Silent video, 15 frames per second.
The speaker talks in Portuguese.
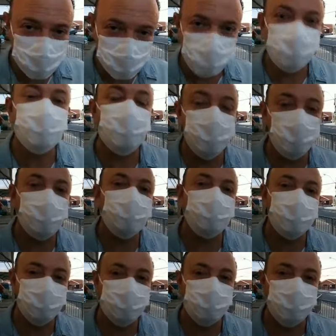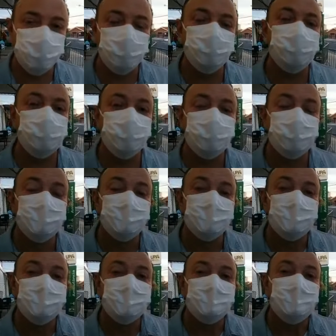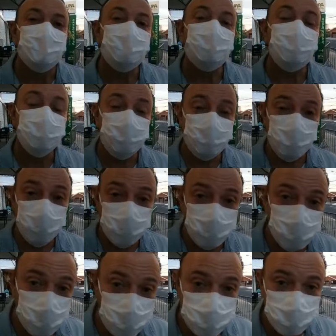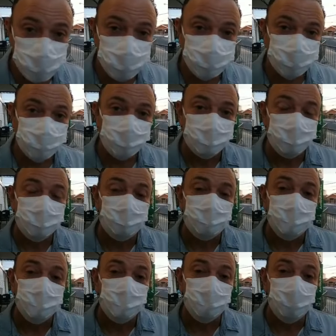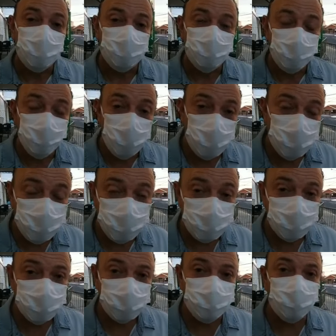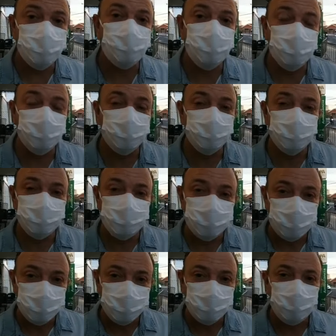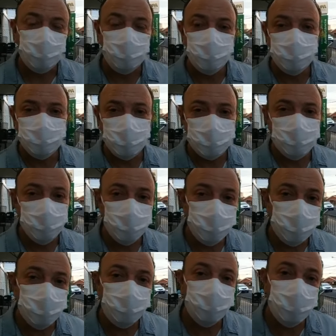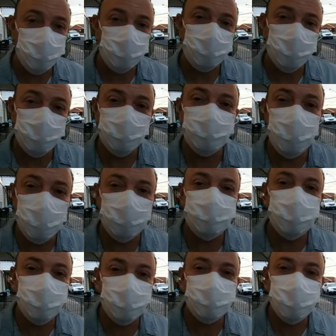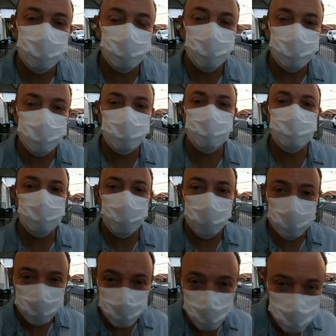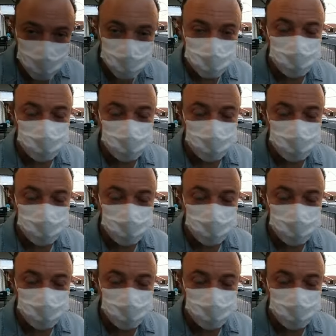cinco médicos atendendo, inclusive retorno. Quatro médicos atendendo os pacientes que chegam e um médico, inclusive, atendendo retorno.